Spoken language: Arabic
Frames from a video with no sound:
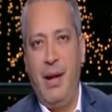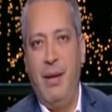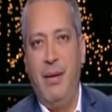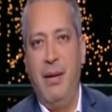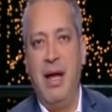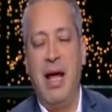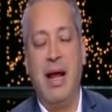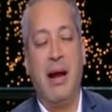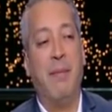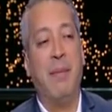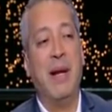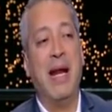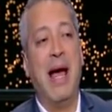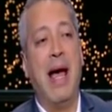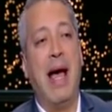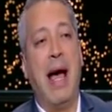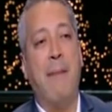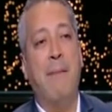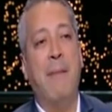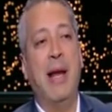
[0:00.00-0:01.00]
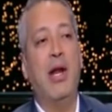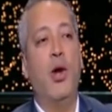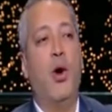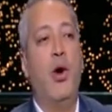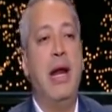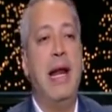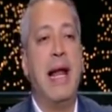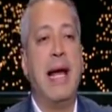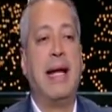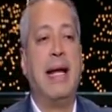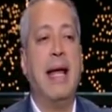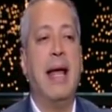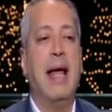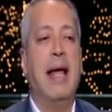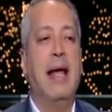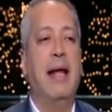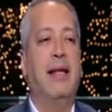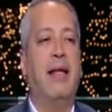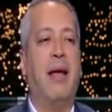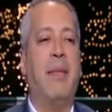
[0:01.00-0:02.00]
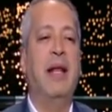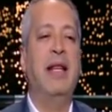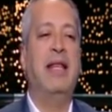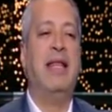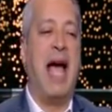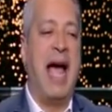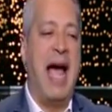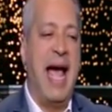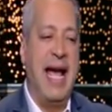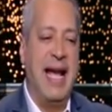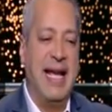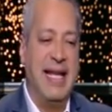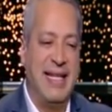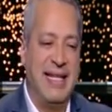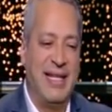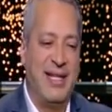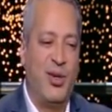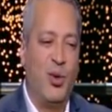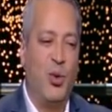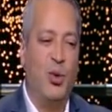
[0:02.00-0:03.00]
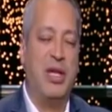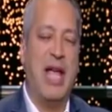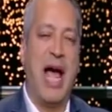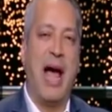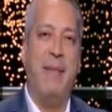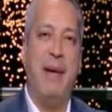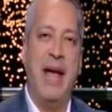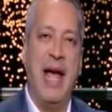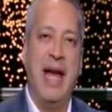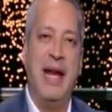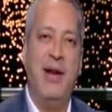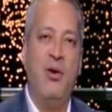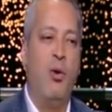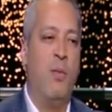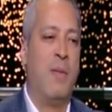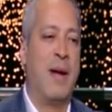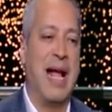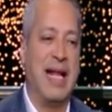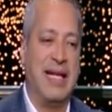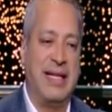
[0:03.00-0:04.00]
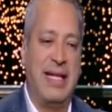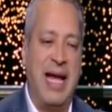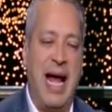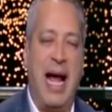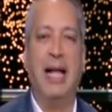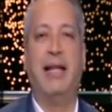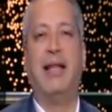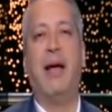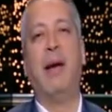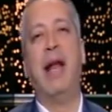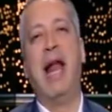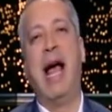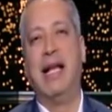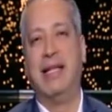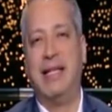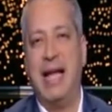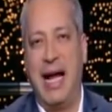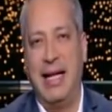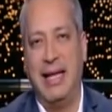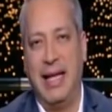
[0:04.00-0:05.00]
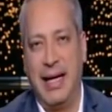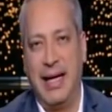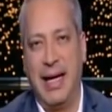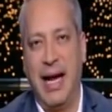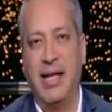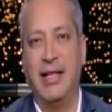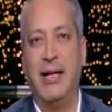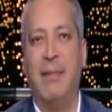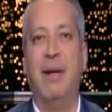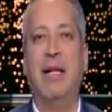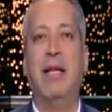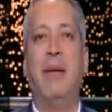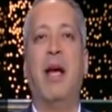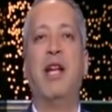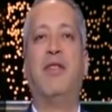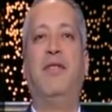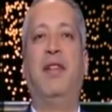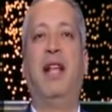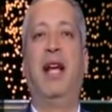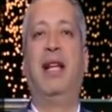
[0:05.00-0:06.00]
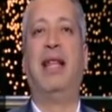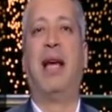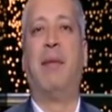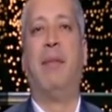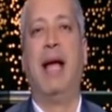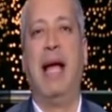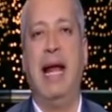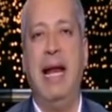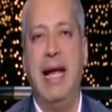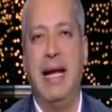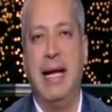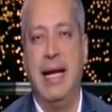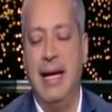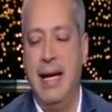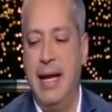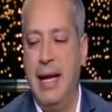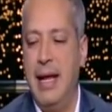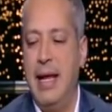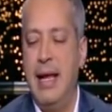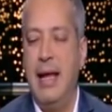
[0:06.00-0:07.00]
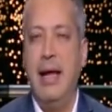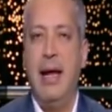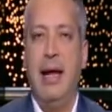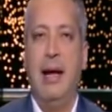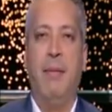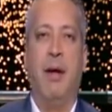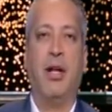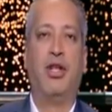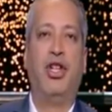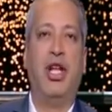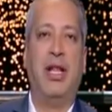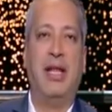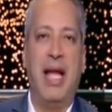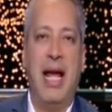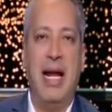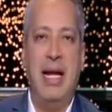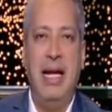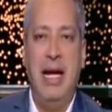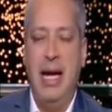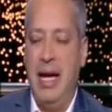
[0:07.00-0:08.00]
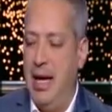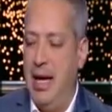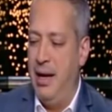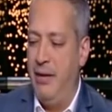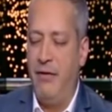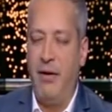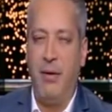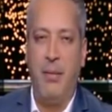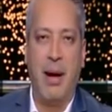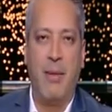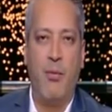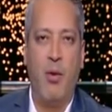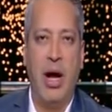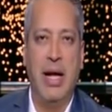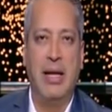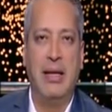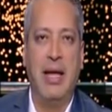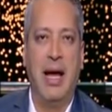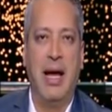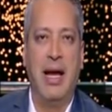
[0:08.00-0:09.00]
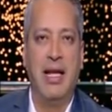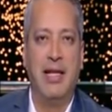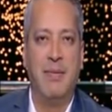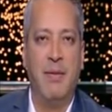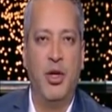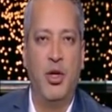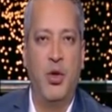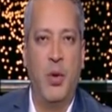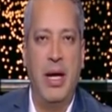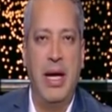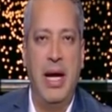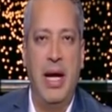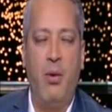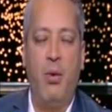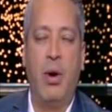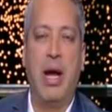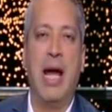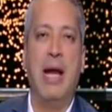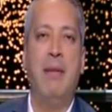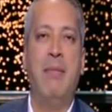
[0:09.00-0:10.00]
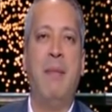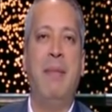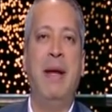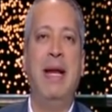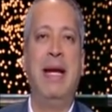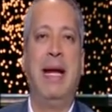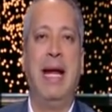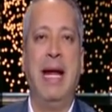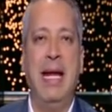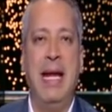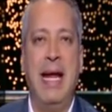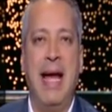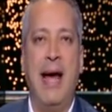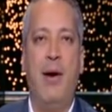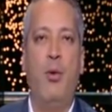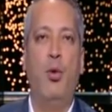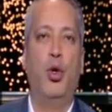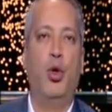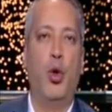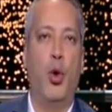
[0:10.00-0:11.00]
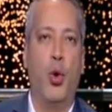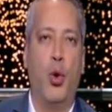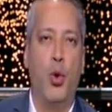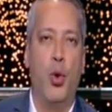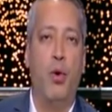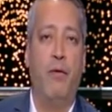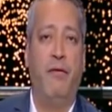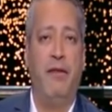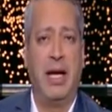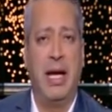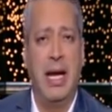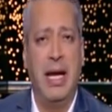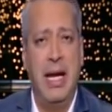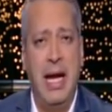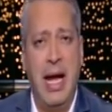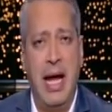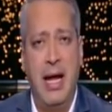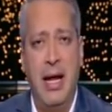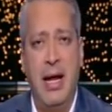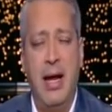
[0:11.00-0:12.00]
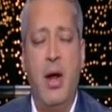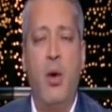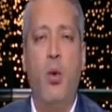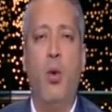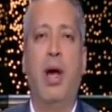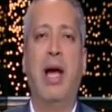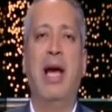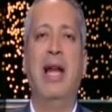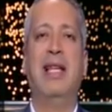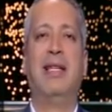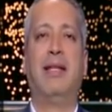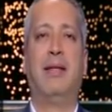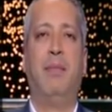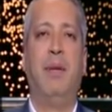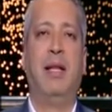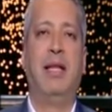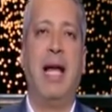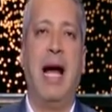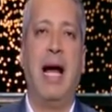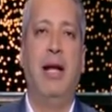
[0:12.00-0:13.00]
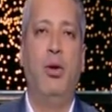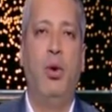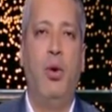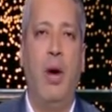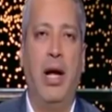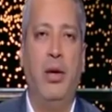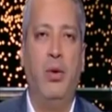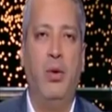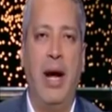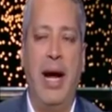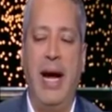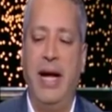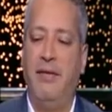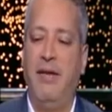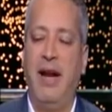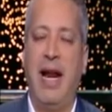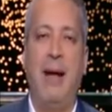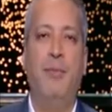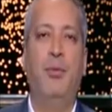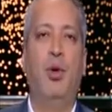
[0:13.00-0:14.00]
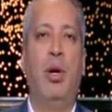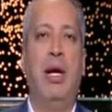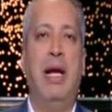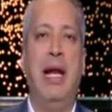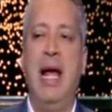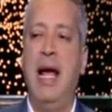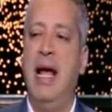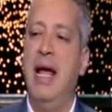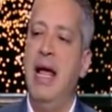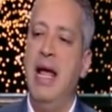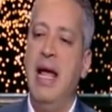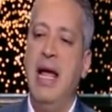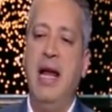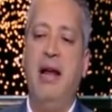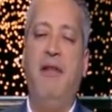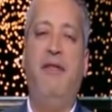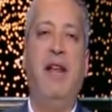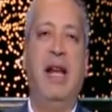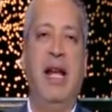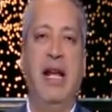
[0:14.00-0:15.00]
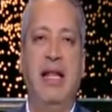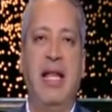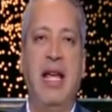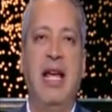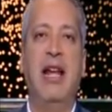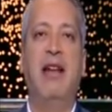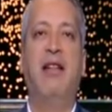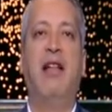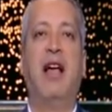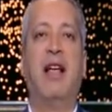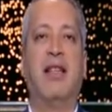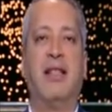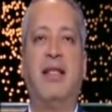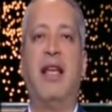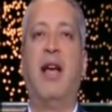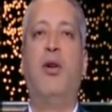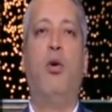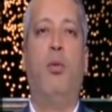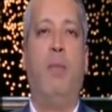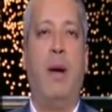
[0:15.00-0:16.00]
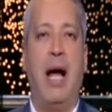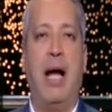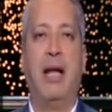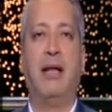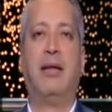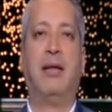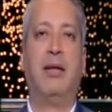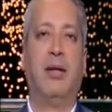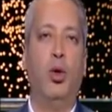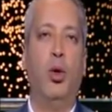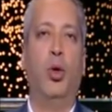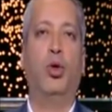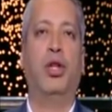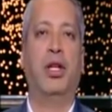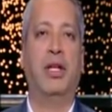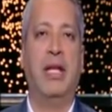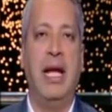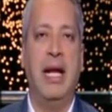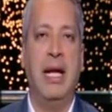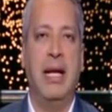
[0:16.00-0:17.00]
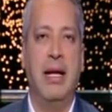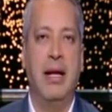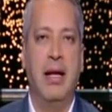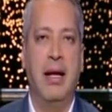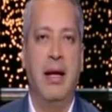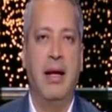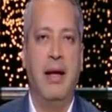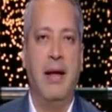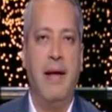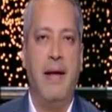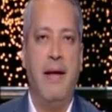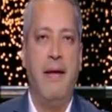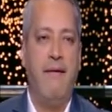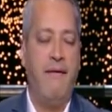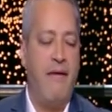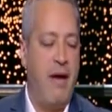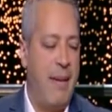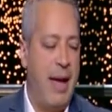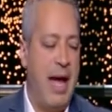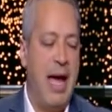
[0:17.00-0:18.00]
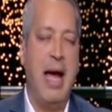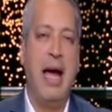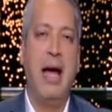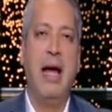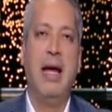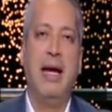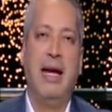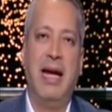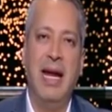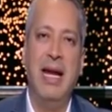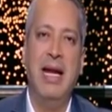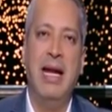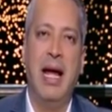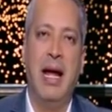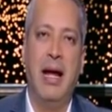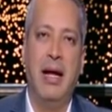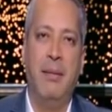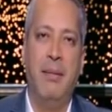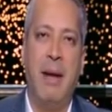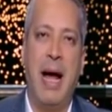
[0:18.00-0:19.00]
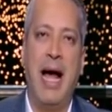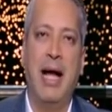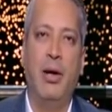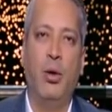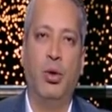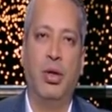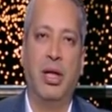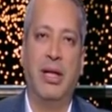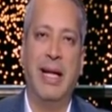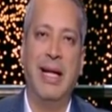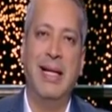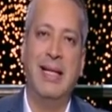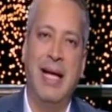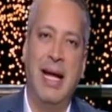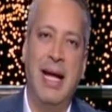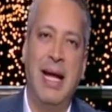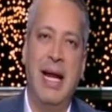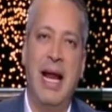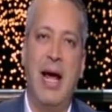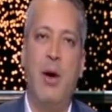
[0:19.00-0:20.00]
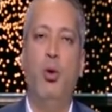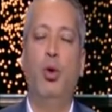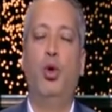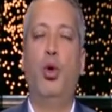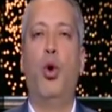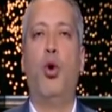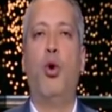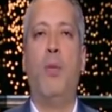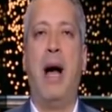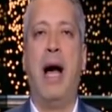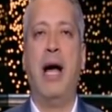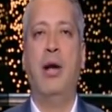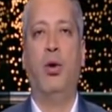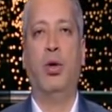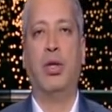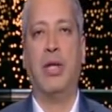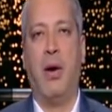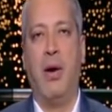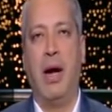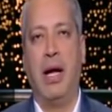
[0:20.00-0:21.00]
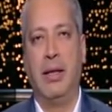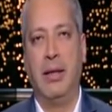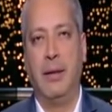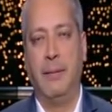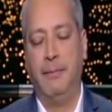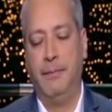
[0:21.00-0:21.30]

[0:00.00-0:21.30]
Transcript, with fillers: يا ربنا عمال يقول لك طب انت عاجز وتعبان ومكسح طب انا هساعدك عشان ما تبقاش فضيحتك بجلاجل الماتش الثاني في مجموعتنا خلص من شويه وكان ما بين كينيا وتوجو في كينيا وخلص بالتعادل واحد واحد فالحمد لله الفرقتين خسروا بعض نقطتين فبقى كينيا معاها نقطتين زينا وتوجو معاها نقطه واحده